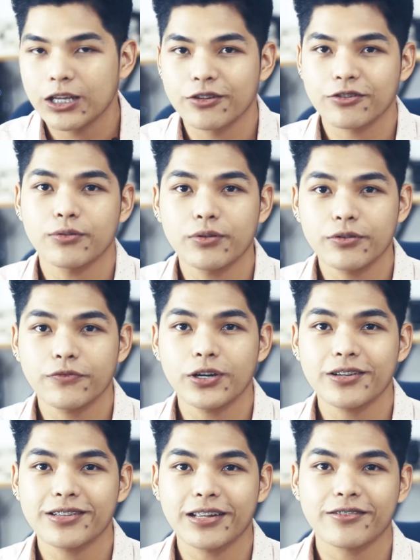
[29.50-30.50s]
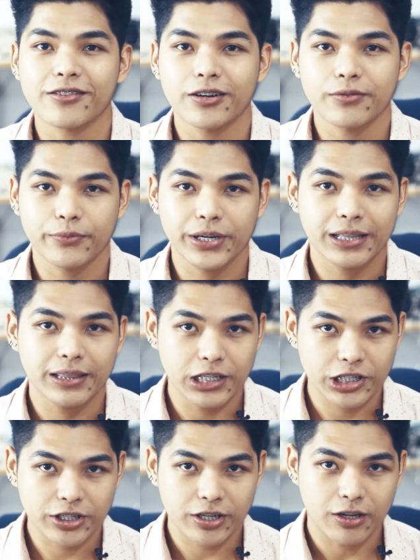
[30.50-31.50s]
So, first, let's start with
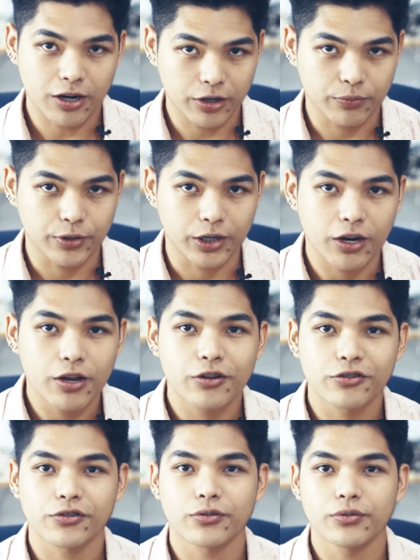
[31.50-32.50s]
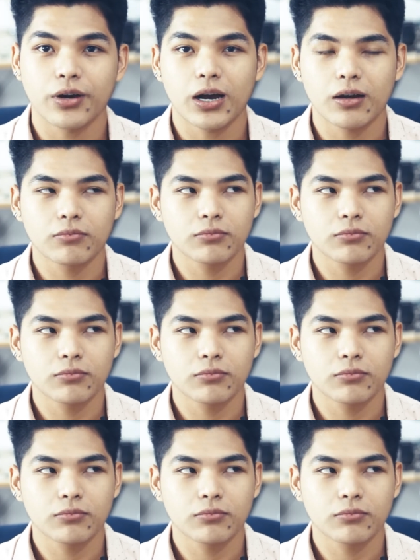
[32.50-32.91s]
digital artwork. So,